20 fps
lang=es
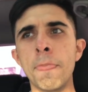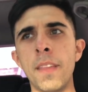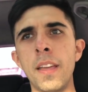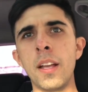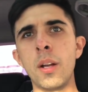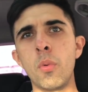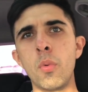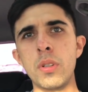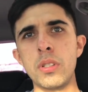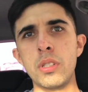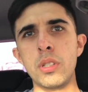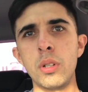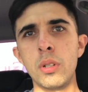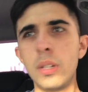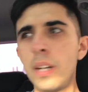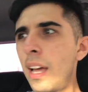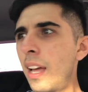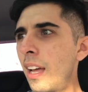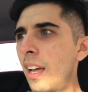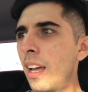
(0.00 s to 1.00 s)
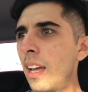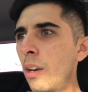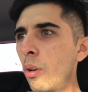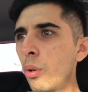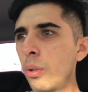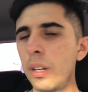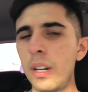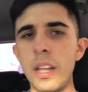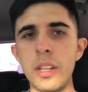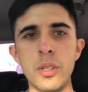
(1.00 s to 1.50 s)
en cuestión a
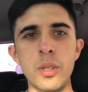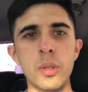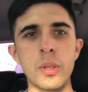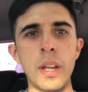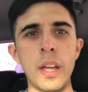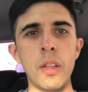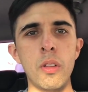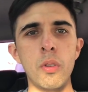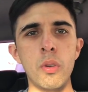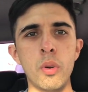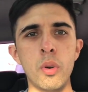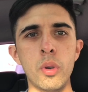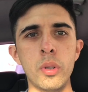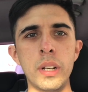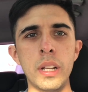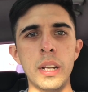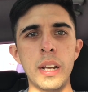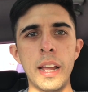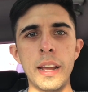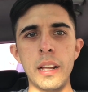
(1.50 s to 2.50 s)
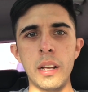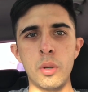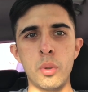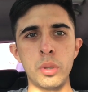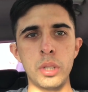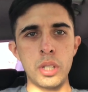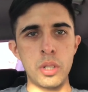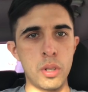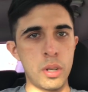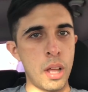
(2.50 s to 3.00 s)
lo relacionado con el aire
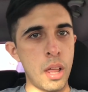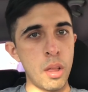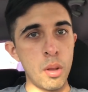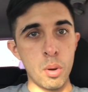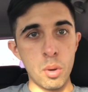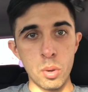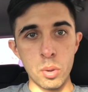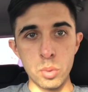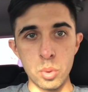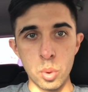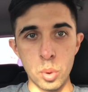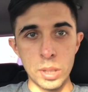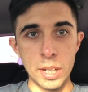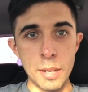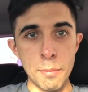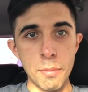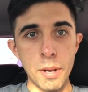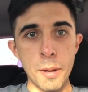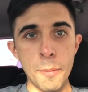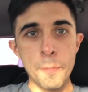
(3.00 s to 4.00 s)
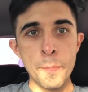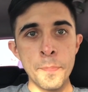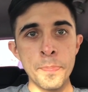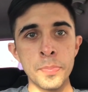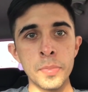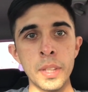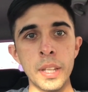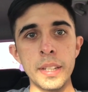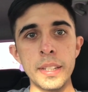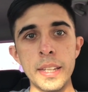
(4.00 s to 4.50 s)
acondicionado, con su clima.
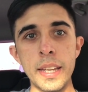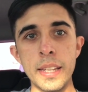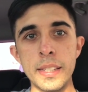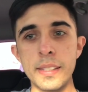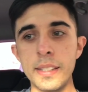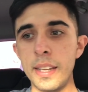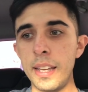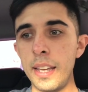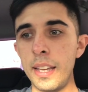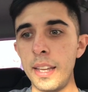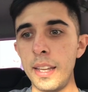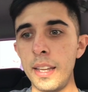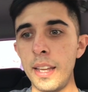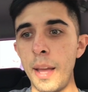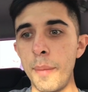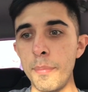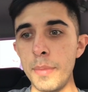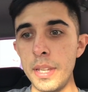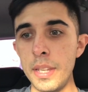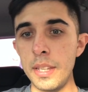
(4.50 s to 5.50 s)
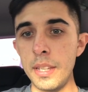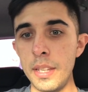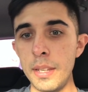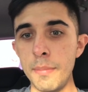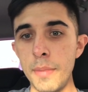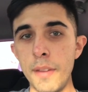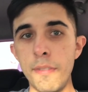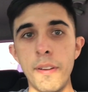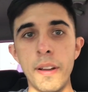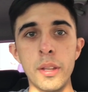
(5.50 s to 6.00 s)
Y es que a
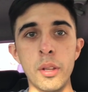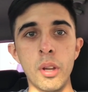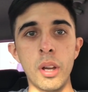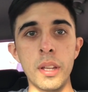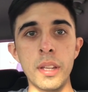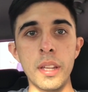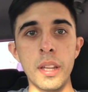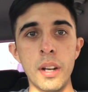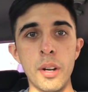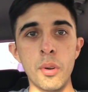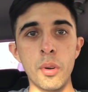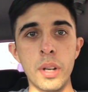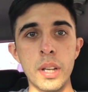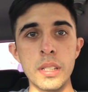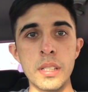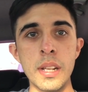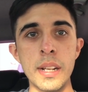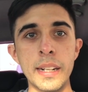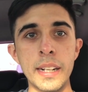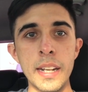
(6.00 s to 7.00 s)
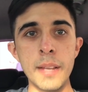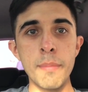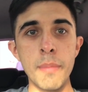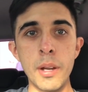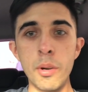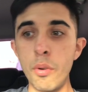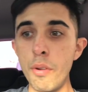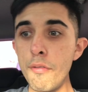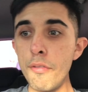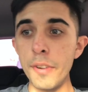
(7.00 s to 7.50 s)
mí me falló ayer lo que es el
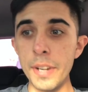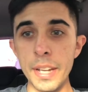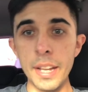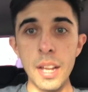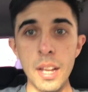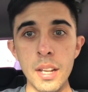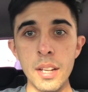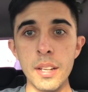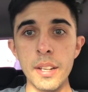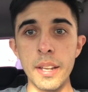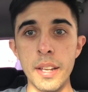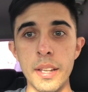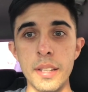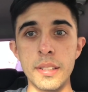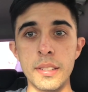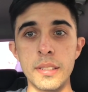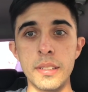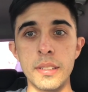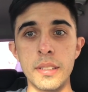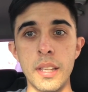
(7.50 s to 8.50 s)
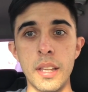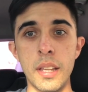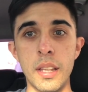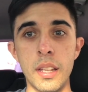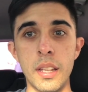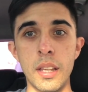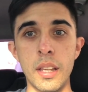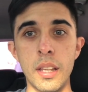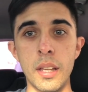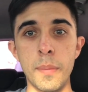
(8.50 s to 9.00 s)
clima, no enfría.
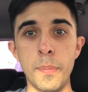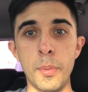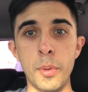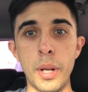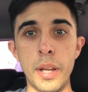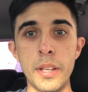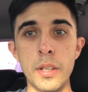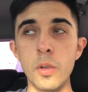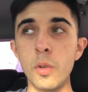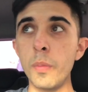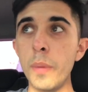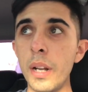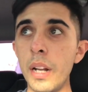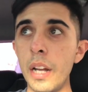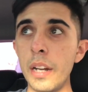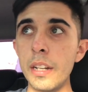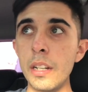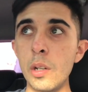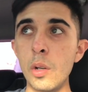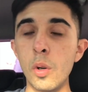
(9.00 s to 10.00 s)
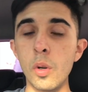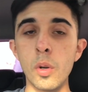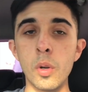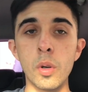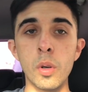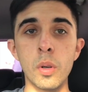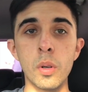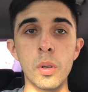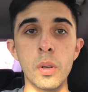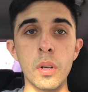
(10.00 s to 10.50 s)
Este, por ahí un
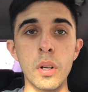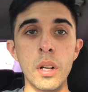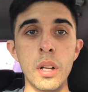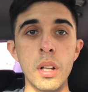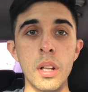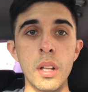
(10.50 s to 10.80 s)
mecánico